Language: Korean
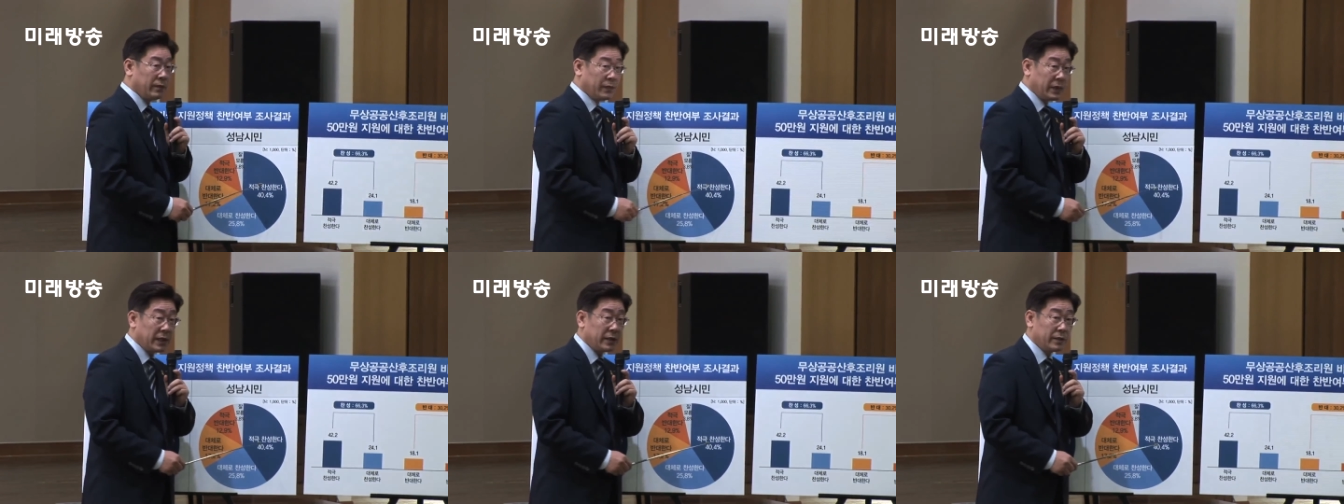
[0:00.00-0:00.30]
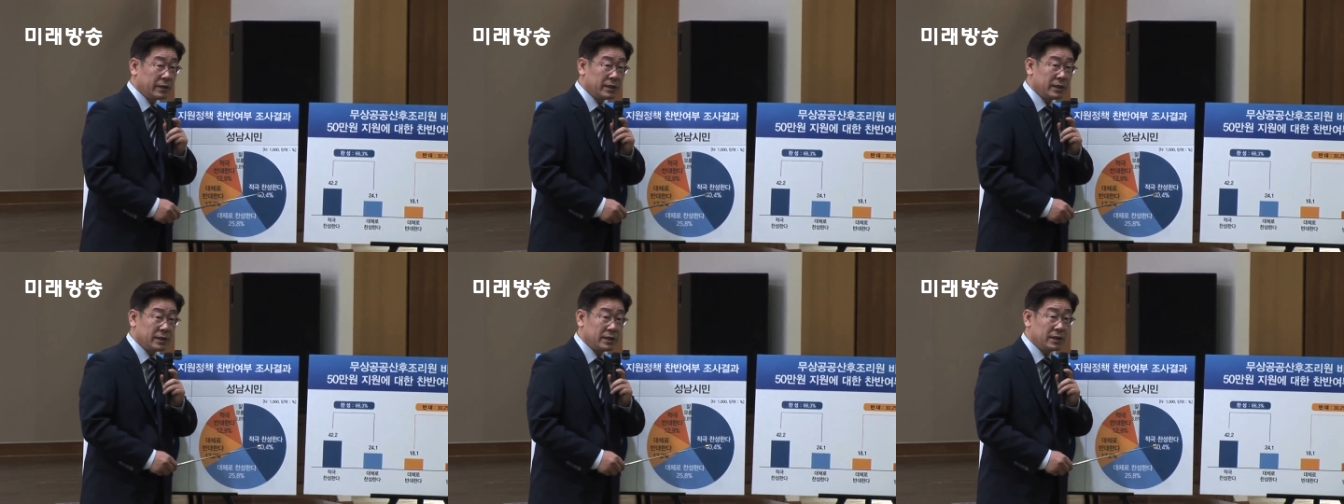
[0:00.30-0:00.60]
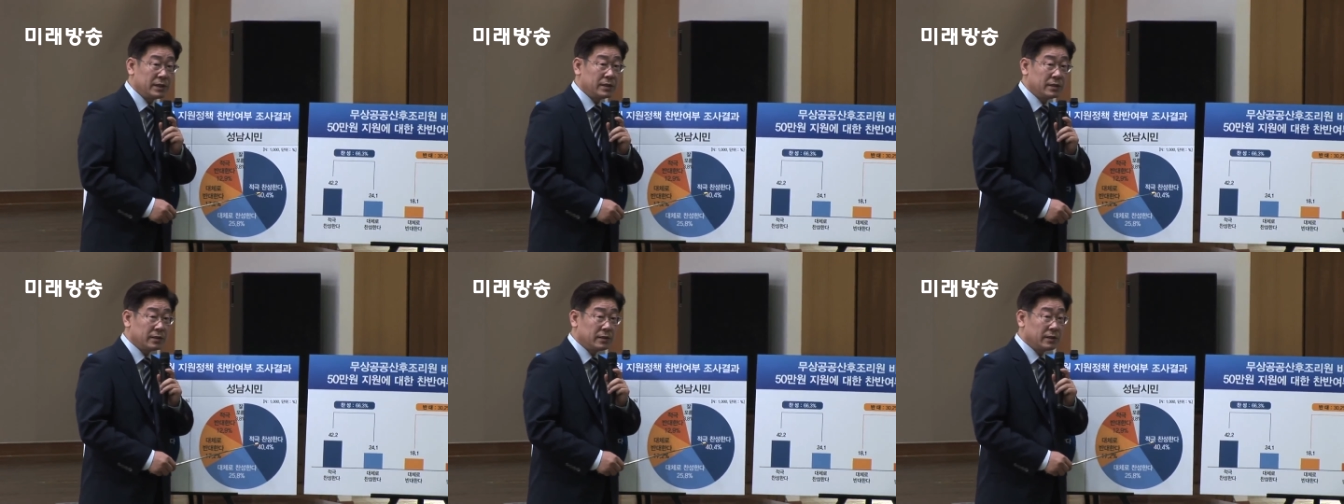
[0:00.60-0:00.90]
반드시
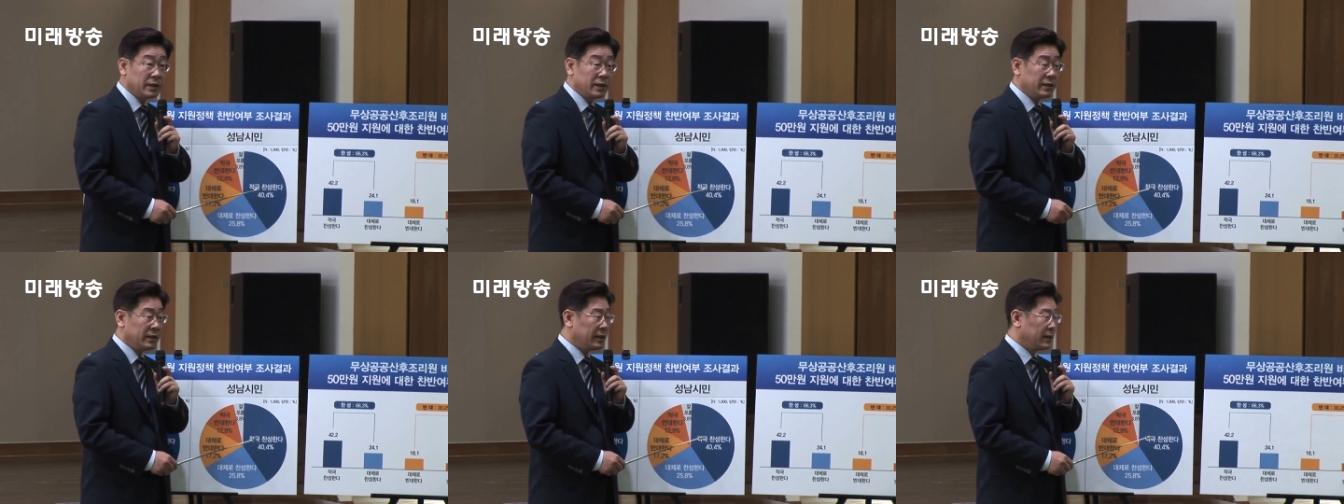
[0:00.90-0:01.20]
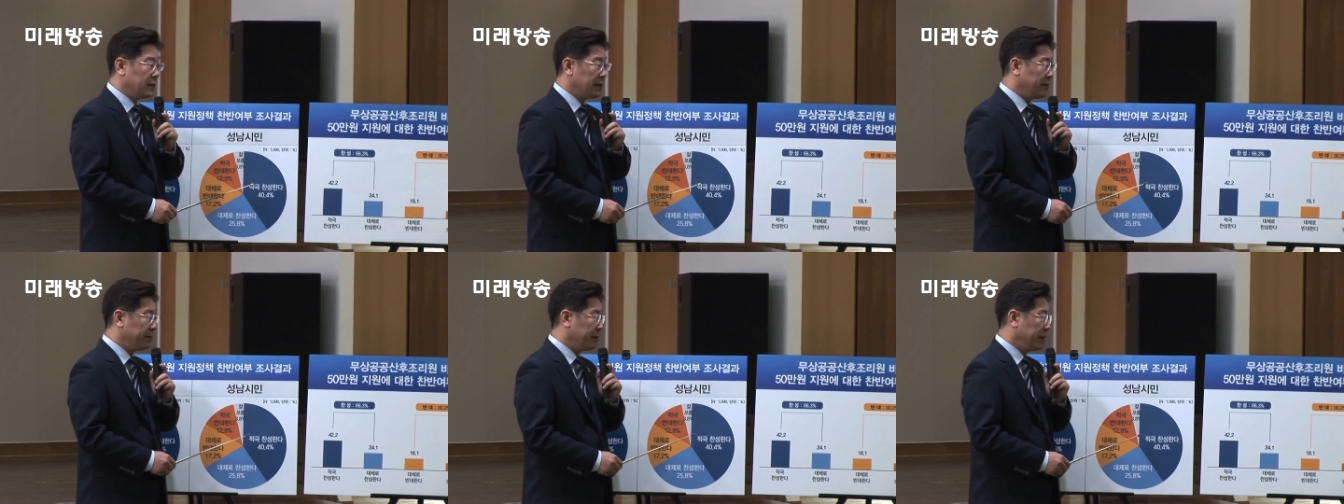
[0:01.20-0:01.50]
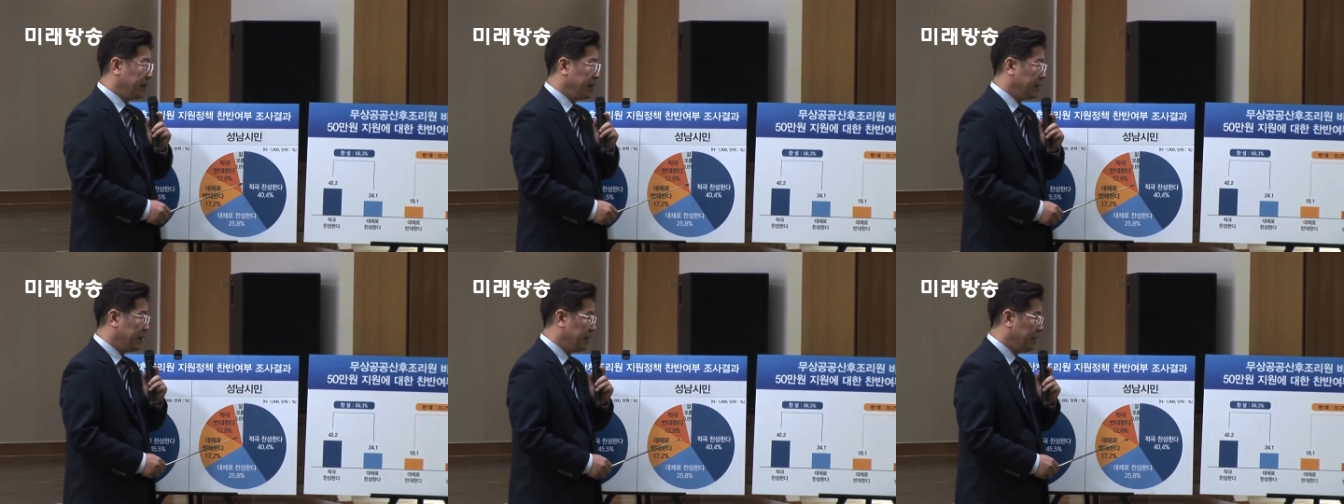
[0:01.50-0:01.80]
시정되어 되기
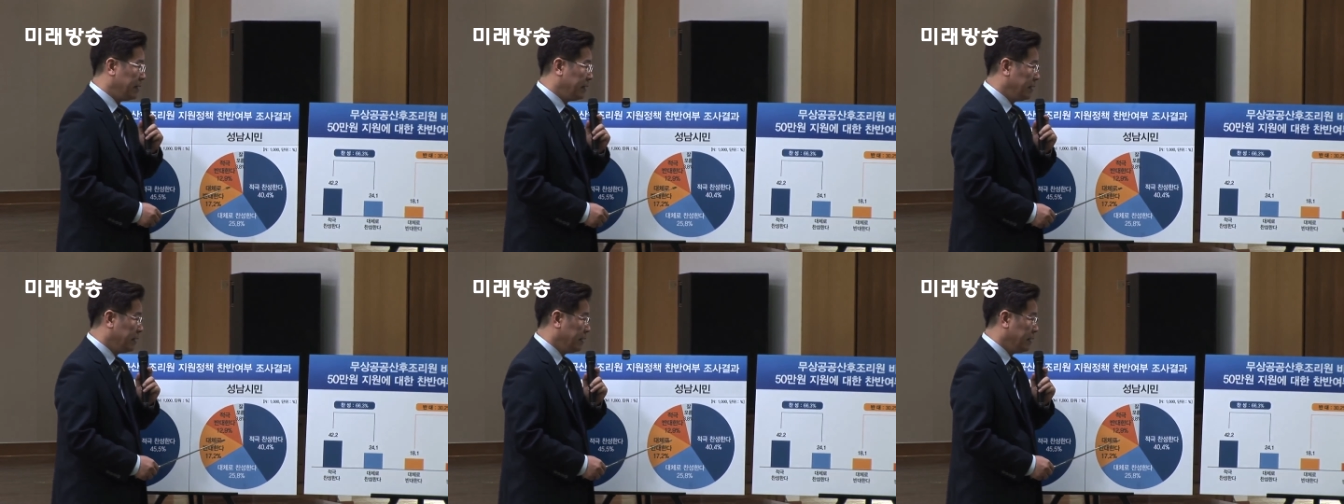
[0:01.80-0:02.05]
때문에